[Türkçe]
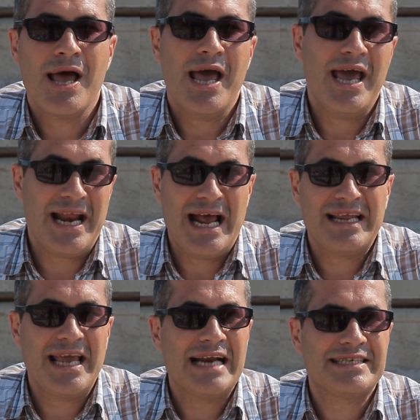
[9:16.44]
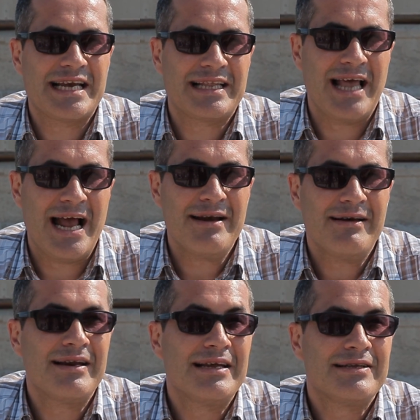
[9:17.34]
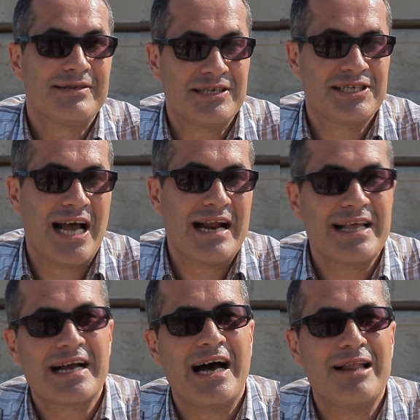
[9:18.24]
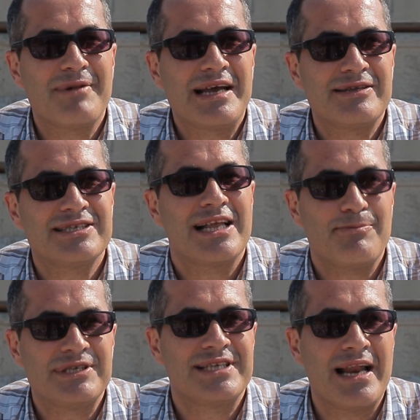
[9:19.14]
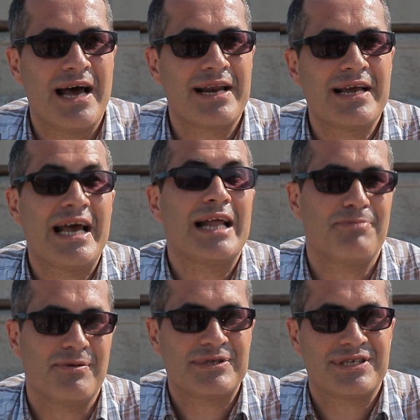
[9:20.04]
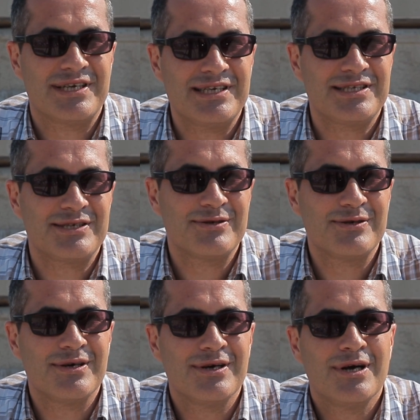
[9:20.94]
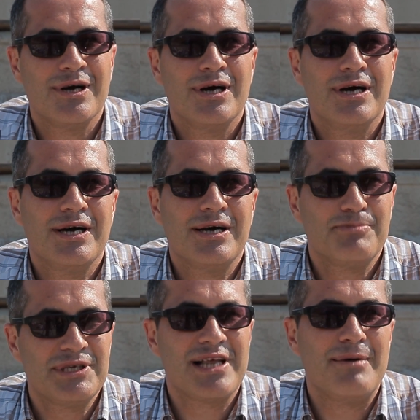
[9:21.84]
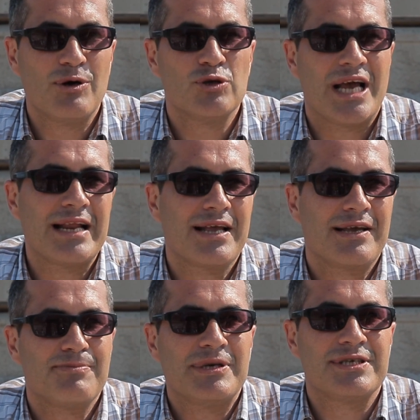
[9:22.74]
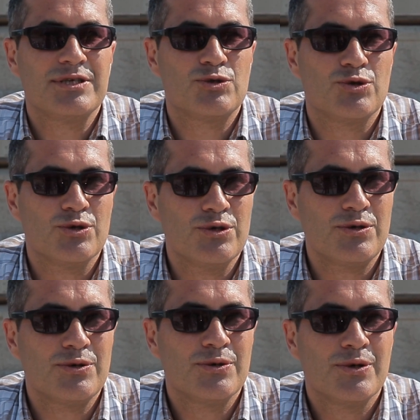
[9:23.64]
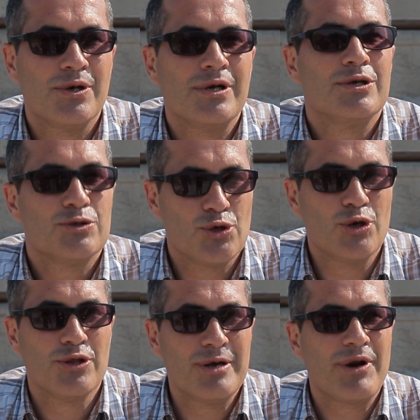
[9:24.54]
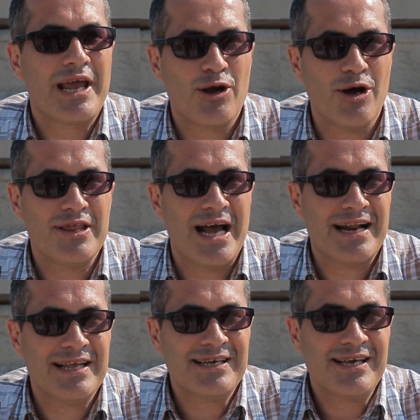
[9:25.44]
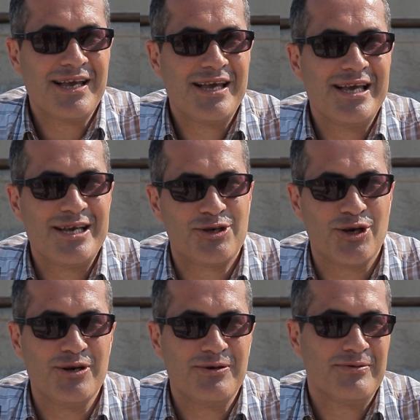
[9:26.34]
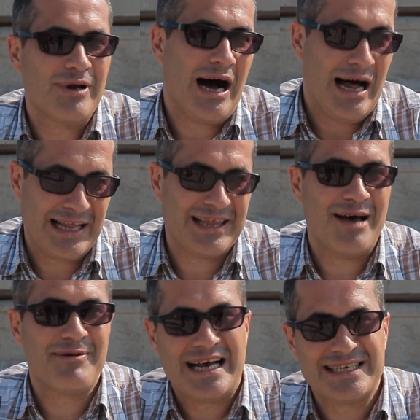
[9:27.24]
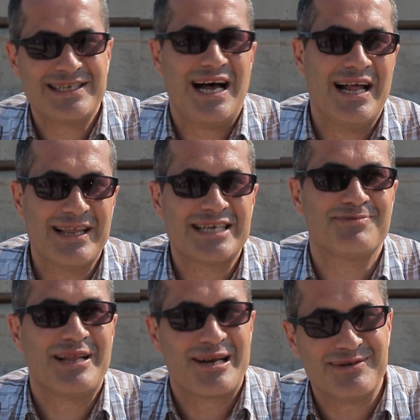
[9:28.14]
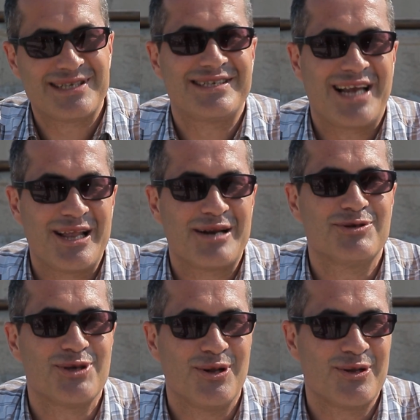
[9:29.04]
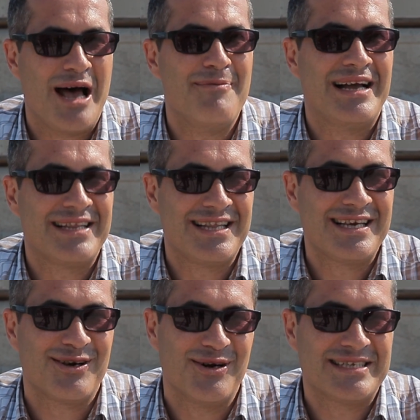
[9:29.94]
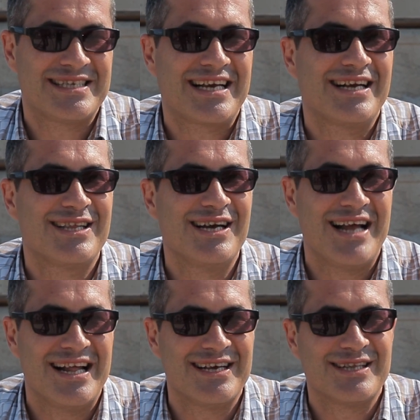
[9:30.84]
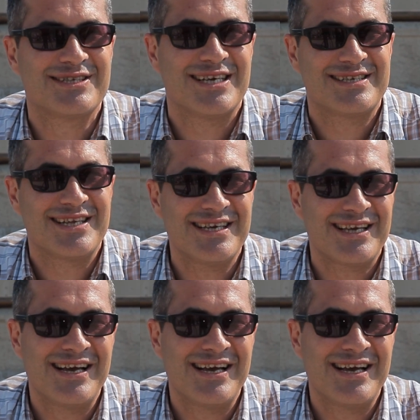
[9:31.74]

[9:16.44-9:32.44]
Eren gerçekten dışarıda kalmaya, dışta, bizden ayrı yatmamıştı hiç. Ee, biz de ama özellikle gitmesini istiyorduk. Sonunda buraya gönderdik. İlk gün hatta biraz anlaşmalarımız, şeylerimiz oldu. Hemen dedik ki ona sıkıldığın anda alacağız dedik.